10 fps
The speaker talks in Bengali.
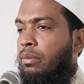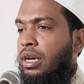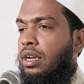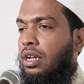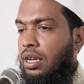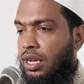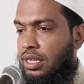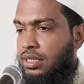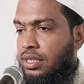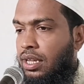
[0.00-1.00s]
আমার
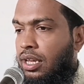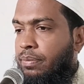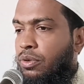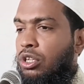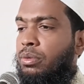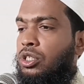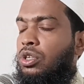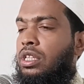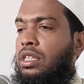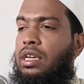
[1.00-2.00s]
আজকের এই
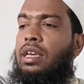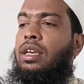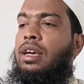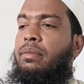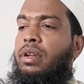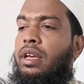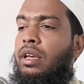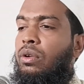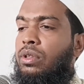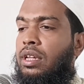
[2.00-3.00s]
পরিবেশনার থাকি আমরা
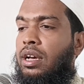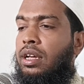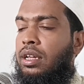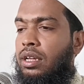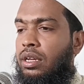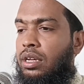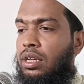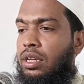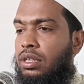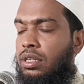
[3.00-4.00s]
এই কথা
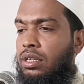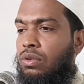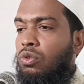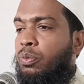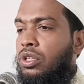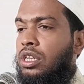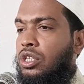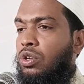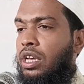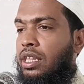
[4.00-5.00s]
উপদেশ
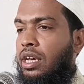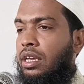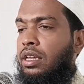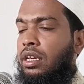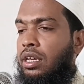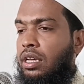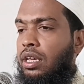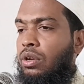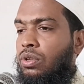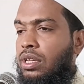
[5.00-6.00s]
লইয়া যাই
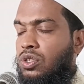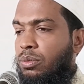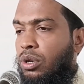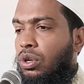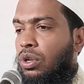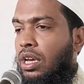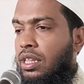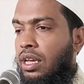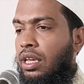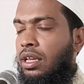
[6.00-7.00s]
এই কথা সবক লইয়া
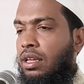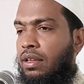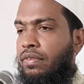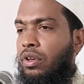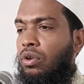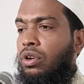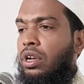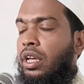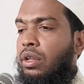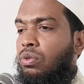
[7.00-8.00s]
যাই যে
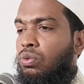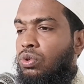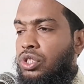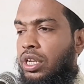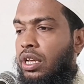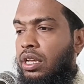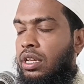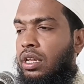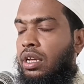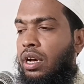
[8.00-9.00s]
অন্যের দোষরে
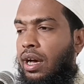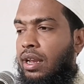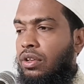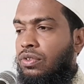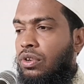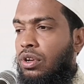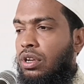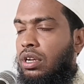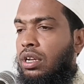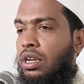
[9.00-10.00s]
আরেকজনের
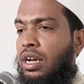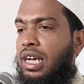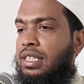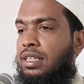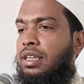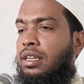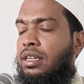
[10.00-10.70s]
খাসে